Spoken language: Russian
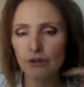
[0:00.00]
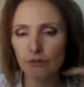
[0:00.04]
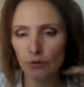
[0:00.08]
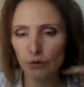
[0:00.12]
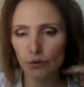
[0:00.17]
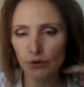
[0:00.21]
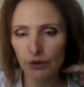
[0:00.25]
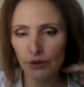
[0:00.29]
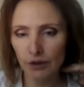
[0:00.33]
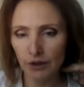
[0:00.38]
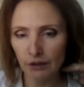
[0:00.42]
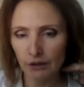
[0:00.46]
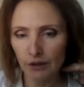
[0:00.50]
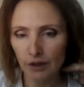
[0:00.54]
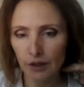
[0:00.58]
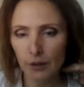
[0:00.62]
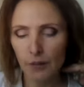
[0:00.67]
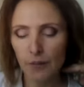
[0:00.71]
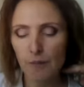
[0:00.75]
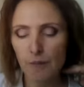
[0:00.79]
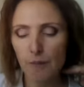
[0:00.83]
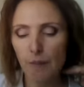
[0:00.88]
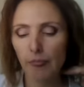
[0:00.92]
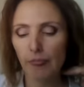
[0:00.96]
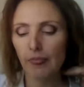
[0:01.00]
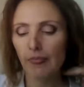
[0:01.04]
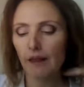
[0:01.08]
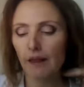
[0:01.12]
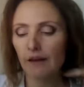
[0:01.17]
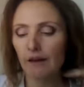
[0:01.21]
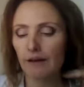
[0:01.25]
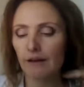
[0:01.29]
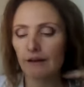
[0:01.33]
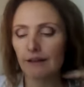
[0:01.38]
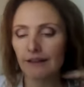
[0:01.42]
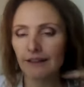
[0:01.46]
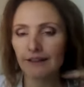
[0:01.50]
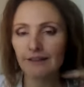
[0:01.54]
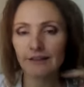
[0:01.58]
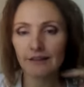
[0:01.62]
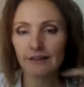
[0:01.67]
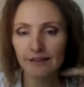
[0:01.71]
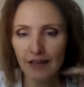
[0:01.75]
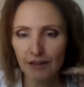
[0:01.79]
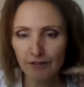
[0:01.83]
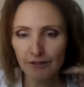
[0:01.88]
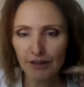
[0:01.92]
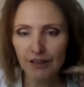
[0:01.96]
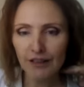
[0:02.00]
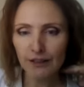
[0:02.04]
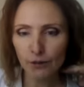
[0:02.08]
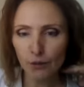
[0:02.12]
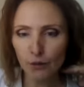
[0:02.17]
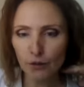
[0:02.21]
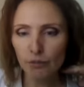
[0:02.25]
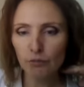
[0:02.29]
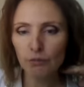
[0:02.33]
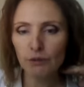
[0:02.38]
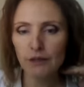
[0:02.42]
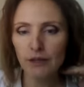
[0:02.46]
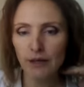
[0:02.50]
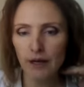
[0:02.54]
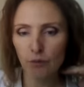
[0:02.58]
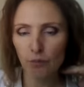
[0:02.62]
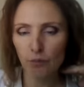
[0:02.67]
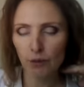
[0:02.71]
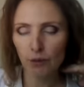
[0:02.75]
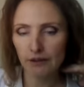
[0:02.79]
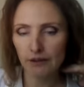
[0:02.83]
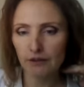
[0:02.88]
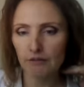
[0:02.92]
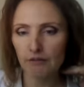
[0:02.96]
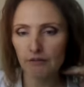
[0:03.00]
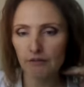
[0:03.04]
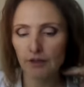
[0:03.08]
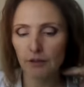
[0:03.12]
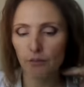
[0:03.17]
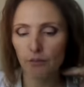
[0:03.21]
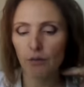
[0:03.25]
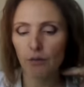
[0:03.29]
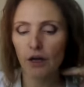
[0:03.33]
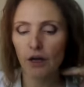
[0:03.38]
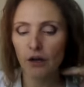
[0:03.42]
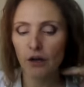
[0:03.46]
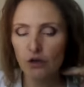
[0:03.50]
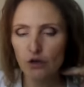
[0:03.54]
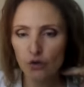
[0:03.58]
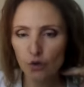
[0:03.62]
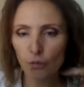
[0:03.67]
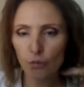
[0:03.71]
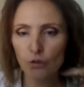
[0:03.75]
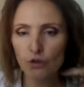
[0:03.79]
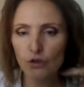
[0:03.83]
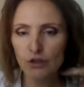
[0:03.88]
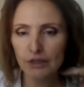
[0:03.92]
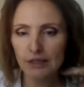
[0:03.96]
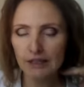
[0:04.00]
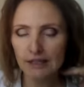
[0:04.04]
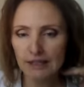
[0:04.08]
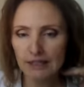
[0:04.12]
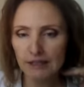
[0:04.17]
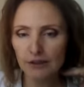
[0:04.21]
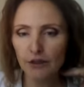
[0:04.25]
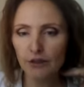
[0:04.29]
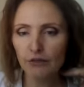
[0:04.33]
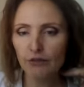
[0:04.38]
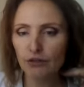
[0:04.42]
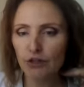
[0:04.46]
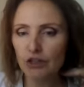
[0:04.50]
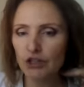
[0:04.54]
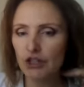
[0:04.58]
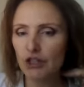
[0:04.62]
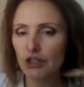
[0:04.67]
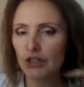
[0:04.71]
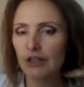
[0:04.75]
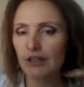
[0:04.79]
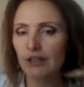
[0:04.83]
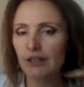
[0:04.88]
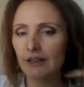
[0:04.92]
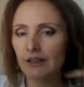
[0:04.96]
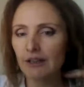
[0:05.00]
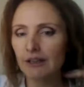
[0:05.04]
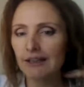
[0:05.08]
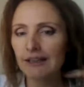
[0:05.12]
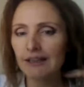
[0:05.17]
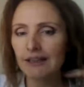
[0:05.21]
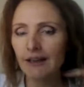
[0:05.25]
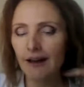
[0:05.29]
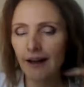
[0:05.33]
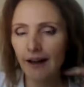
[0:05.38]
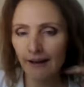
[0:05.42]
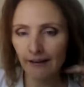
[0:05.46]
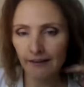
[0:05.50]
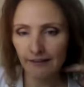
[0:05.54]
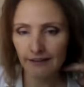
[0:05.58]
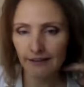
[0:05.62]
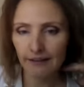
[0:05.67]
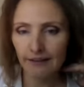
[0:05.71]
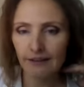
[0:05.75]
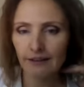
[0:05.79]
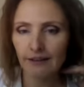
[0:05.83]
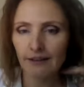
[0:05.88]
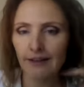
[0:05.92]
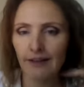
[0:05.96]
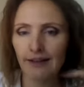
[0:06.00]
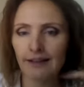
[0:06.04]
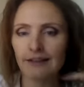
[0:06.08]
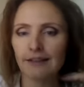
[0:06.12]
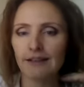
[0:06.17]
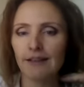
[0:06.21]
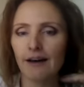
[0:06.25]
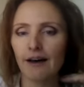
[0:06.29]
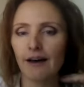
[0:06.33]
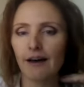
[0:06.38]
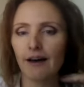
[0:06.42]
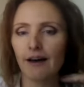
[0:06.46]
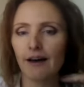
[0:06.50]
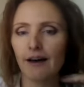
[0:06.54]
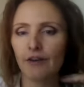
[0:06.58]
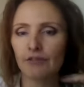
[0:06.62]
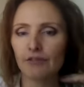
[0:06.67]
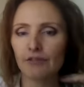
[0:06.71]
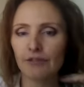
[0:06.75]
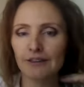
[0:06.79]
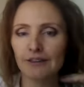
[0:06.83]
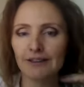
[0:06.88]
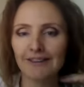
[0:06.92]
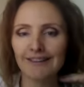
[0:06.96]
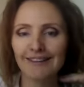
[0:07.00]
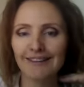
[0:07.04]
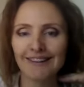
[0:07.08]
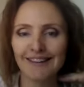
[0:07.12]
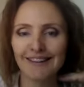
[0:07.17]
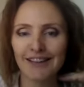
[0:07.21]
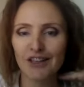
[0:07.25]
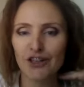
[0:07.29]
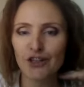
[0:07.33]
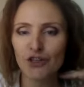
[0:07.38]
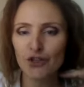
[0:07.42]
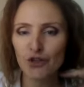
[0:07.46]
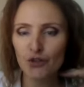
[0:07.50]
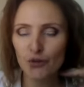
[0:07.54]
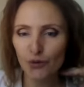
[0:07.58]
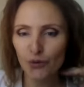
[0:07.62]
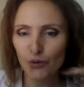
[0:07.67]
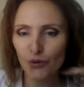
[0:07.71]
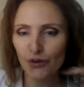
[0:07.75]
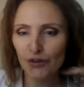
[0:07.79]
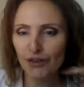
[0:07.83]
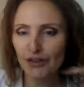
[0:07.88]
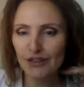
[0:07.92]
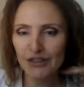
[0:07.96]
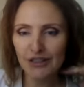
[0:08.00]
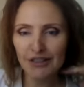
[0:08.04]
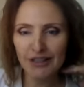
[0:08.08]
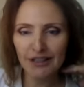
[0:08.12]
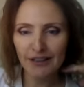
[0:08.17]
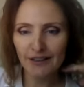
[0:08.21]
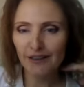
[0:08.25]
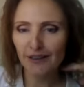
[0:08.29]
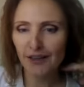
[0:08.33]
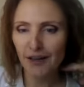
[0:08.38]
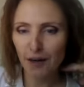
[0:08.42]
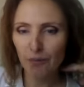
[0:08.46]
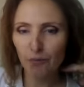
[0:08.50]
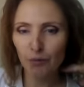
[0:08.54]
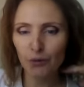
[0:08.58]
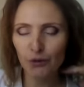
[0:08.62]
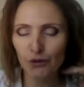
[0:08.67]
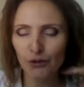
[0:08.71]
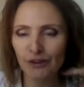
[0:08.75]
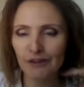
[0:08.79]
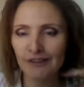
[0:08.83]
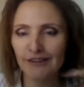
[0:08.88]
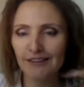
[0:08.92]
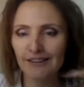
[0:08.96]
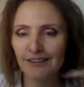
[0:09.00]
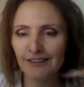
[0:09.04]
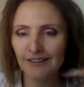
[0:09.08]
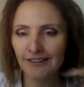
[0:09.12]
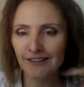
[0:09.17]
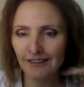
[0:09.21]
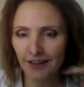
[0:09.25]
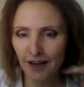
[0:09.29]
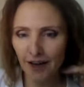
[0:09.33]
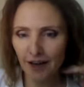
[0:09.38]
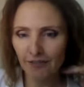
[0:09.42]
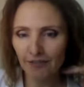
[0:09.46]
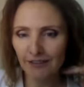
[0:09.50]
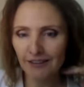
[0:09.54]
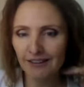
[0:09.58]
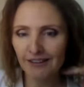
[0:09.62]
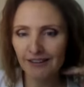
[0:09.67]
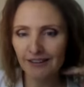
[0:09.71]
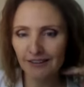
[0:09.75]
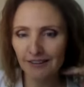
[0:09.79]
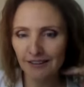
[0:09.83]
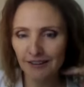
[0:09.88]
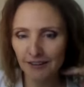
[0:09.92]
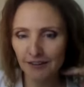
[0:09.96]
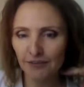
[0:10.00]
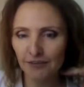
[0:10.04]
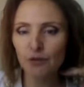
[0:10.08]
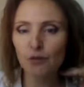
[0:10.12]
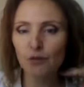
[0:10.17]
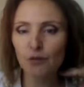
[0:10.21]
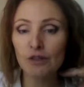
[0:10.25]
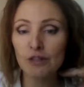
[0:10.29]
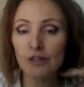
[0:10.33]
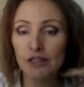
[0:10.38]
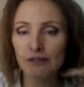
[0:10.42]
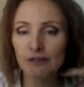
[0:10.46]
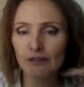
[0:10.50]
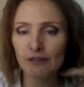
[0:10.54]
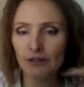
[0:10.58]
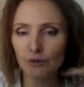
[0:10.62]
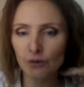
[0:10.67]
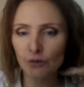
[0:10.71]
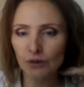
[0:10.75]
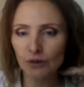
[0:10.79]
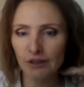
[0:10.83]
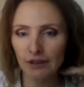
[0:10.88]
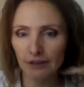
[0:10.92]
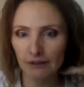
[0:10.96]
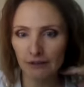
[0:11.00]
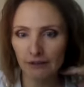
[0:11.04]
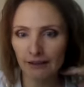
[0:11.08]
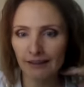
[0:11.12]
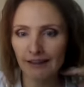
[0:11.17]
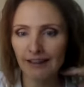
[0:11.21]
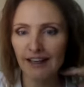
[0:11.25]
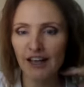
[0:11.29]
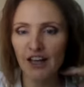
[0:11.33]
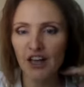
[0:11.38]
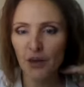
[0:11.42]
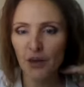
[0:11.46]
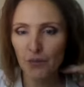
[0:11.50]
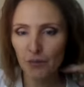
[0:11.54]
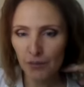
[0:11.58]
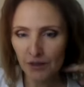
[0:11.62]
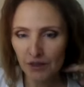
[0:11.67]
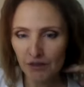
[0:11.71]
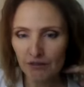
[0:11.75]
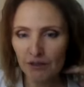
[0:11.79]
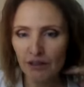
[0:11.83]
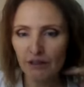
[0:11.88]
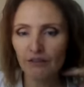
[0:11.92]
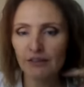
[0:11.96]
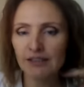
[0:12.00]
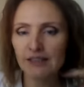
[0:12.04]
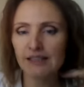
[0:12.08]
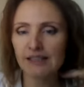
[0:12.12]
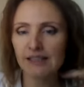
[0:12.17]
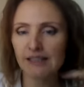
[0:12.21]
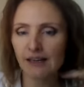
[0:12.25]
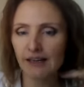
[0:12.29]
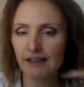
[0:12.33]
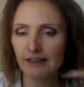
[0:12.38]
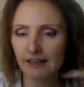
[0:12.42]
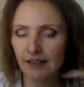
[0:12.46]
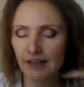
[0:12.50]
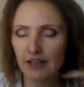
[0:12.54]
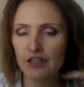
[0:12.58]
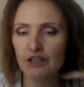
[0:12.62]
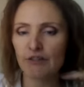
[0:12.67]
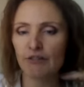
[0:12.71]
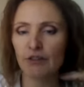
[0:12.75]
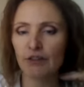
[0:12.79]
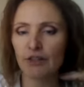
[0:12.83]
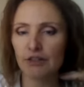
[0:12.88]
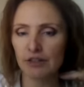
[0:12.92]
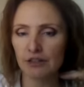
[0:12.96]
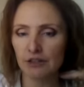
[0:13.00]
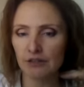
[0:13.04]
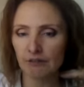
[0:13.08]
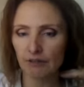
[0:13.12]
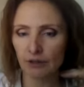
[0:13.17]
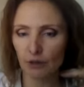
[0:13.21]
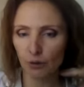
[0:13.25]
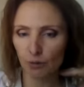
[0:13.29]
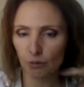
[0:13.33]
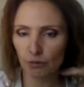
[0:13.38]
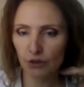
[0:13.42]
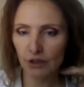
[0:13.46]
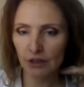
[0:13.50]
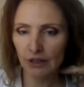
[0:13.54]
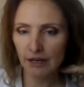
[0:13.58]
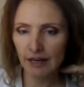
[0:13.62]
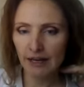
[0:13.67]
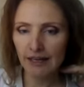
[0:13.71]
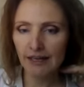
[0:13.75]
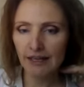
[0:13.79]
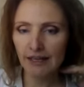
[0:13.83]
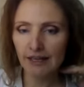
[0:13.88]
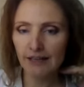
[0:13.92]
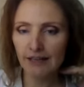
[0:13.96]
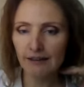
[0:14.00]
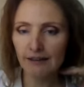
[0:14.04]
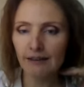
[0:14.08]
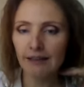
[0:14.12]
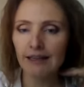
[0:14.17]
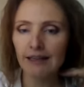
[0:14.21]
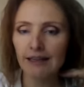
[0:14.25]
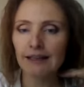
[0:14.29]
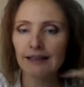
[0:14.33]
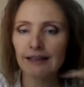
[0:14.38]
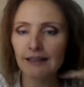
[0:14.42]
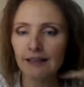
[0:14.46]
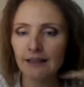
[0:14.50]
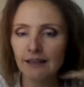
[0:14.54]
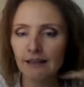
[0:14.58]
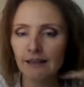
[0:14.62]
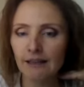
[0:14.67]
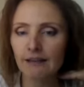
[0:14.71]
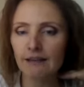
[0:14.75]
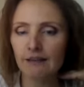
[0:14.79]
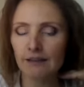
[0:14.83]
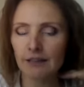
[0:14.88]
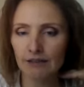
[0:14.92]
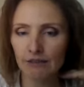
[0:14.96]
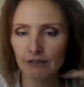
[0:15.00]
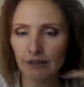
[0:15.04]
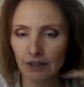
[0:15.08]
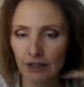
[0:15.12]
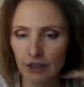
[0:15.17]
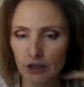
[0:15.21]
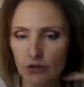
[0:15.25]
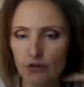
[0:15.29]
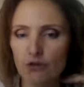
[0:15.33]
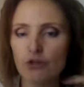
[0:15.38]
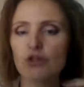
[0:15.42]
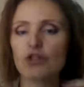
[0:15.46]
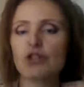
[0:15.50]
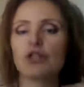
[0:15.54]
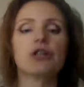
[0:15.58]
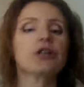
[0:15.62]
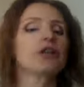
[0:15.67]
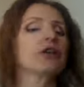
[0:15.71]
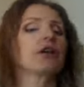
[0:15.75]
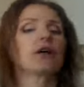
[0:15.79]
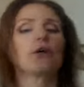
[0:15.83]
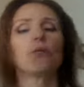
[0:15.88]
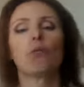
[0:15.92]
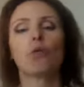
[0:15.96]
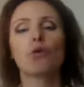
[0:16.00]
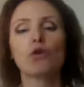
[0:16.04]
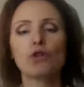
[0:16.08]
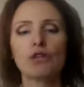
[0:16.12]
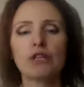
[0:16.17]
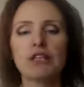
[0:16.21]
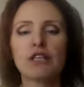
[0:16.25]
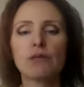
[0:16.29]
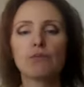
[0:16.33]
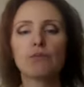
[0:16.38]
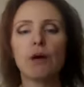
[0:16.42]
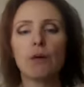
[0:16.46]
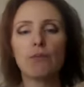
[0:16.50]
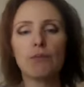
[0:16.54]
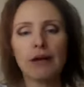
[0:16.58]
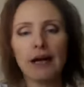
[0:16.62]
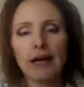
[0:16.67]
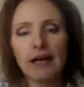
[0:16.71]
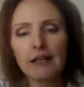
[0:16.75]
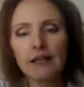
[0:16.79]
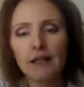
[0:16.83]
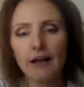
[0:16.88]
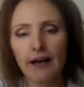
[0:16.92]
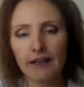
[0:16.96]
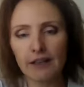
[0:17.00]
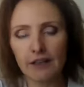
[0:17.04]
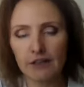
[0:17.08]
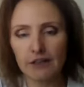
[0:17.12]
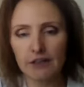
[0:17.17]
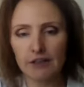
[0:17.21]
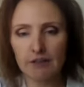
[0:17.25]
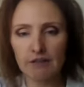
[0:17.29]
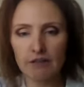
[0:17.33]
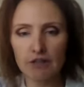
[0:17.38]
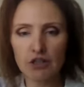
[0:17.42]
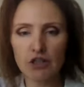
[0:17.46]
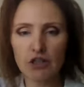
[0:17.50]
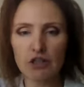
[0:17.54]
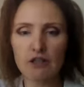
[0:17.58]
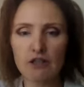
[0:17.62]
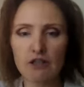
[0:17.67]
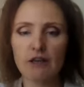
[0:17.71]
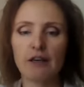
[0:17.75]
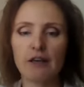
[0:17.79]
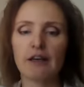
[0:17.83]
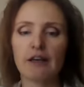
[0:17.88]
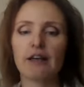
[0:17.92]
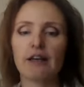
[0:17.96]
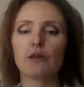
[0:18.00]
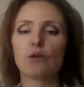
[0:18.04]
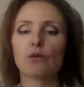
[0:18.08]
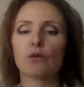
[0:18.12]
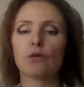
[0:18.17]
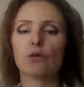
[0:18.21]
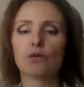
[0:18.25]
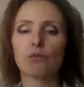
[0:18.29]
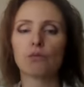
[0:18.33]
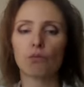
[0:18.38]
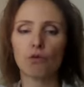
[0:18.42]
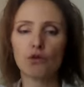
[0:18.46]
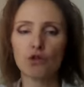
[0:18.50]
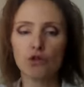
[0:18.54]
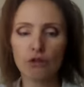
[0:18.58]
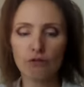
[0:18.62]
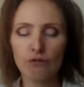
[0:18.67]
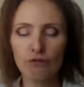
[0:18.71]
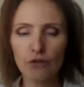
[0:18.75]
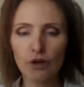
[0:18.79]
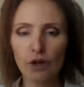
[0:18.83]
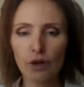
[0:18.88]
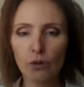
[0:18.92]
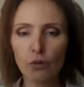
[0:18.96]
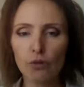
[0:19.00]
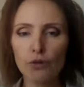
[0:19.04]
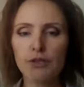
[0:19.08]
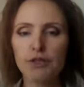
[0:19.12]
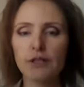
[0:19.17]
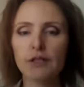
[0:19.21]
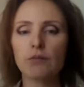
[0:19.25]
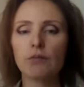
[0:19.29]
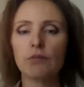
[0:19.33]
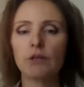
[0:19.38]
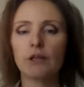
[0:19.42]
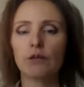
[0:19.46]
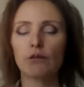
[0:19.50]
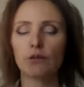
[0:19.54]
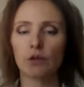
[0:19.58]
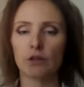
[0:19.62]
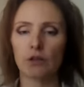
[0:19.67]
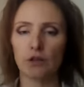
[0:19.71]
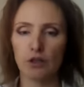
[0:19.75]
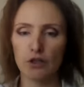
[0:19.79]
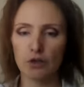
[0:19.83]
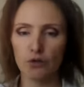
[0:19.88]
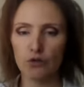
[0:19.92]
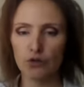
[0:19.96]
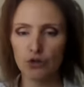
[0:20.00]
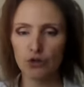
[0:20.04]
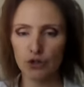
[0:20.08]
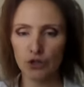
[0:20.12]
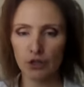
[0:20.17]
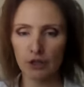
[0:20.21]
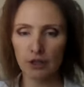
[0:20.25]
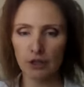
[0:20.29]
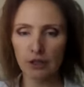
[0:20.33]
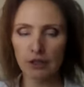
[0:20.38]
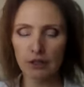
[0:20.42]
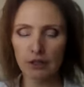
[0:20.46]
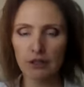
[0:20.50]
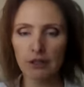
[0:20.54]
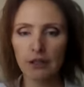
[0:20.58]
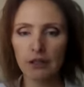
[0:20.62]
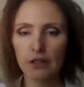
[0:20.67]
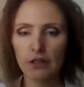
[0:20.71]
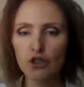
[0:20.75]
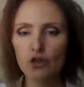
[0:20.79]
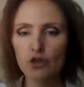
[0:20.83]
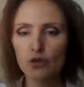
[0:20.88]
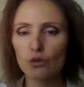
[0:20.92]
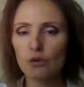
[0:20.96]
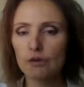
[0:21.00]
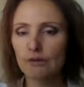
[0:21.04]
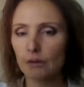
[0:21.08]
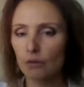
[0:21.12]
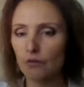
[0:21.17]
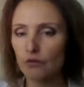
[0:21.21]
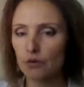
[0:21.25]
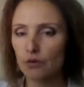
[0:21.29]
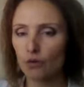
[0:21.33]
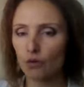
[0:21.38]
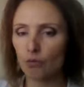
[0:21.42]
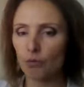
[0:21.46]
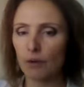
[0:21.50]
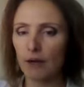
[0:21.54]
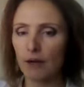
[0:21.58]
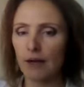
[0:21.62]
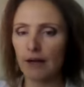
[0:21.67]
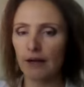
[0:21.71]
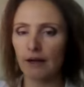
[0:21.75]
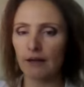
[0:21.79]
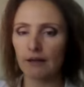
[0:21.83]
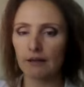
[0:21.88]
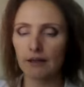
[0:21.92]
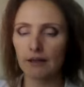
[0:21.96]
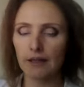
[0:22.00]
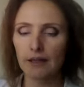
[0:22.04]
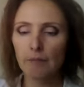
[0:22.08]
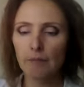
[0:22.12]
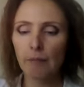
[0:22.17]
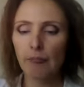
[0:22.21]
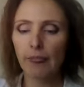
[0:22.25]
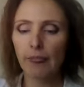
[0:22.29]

свое тело. И это навык, который мы нарабатываем. Что можно сделать в течение дня – когда вы еще не сильно наработали этот навык э, внутри своего тела. Первое, вы сосредотачиваетесь на своем дыхании и на своих ощущениях. Можно себя прогладить, девочки, то есть можно вернуть себе вот это ощущение тела, что с вами все в порядке,